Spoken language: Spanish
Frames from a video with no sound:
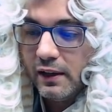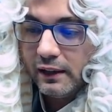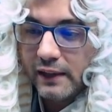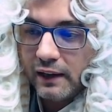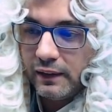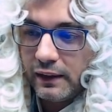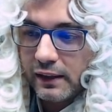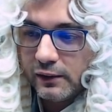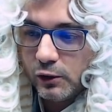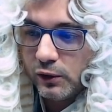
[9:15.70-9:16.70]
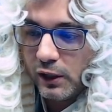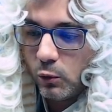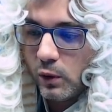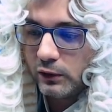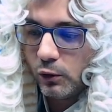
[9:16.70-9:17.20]
Cada ratio de
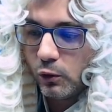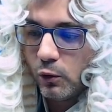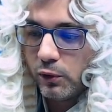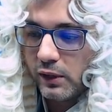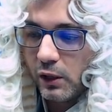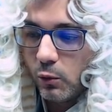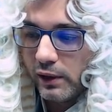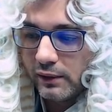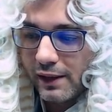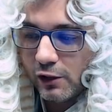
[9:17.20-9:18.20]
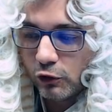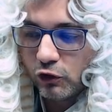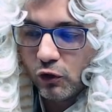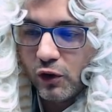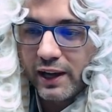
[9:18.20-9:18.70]

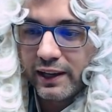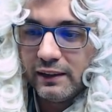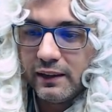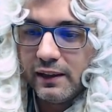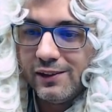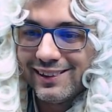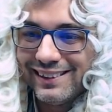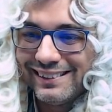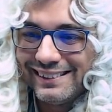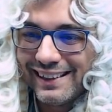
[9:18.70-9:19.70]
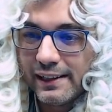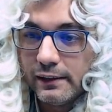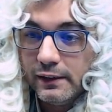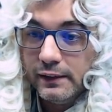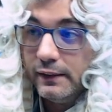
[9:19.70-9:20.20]
4,58. Aquí tenéis al Titán,
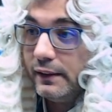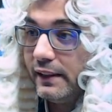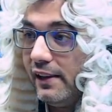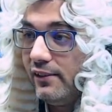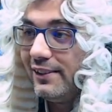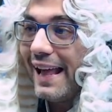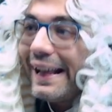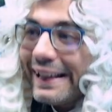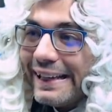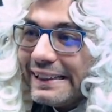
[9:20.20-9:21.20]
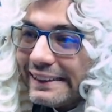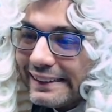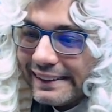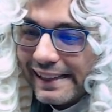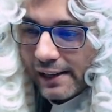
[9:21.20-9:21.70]
que es la
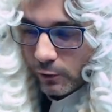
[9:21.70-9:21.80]
quinta